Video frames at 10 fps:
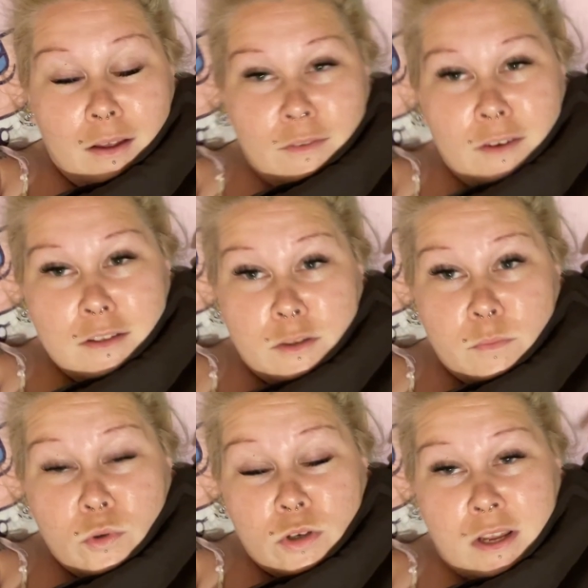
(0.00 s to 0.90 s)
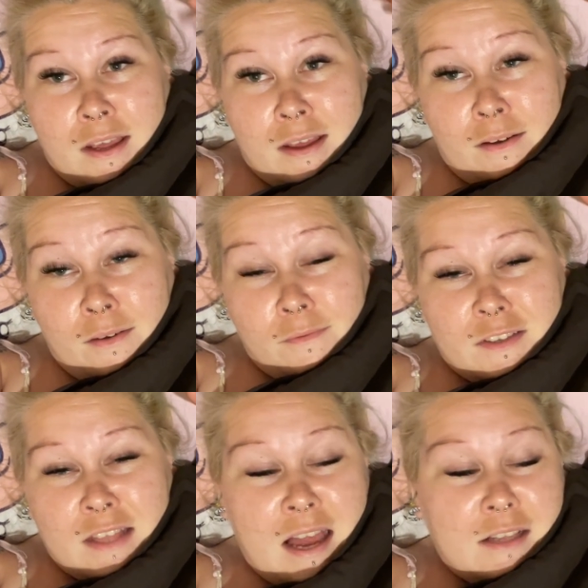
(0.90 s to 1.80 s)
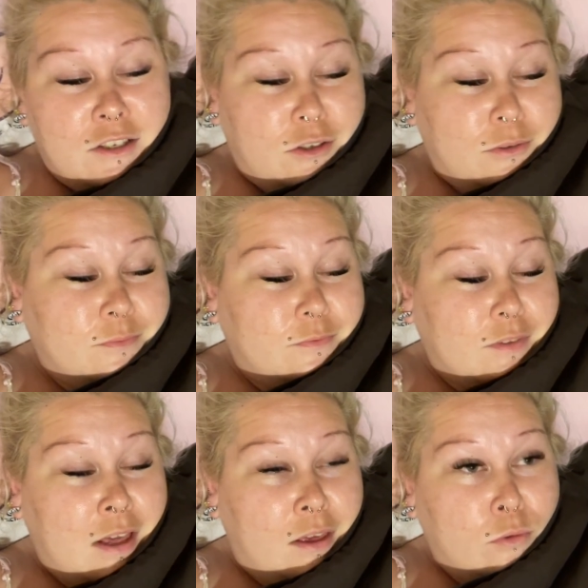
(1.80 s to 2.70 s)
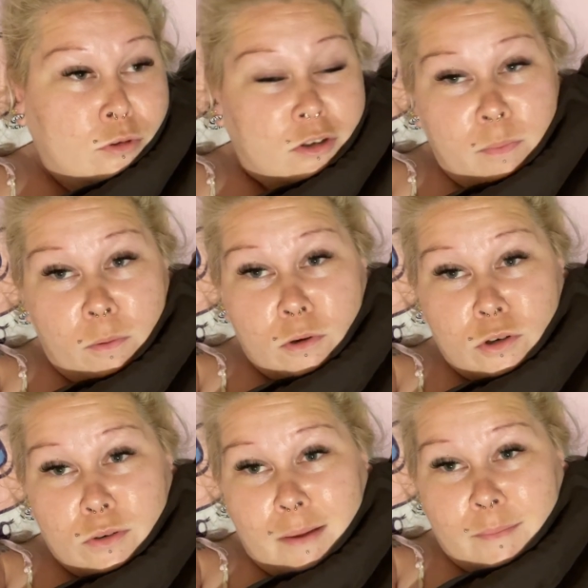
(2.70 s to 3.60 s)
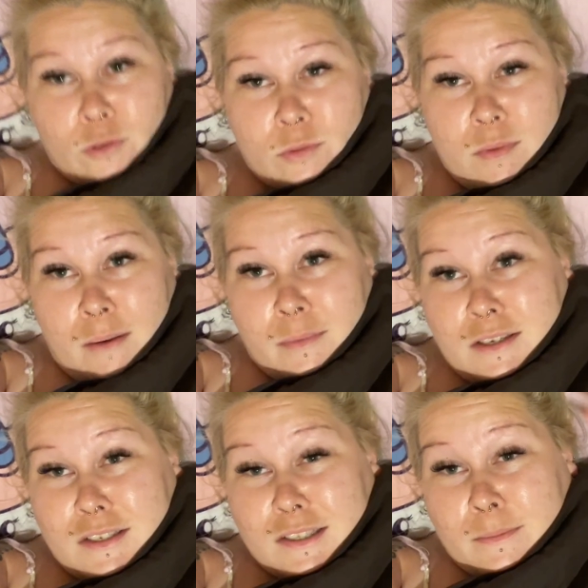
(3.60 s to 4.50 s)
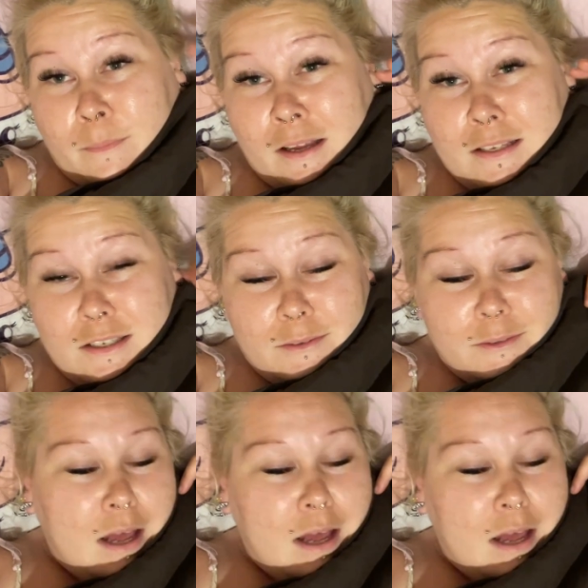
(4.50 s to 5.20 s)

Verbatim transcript: Więc muszę wstać, a już się położyłam, już miałam iść spać.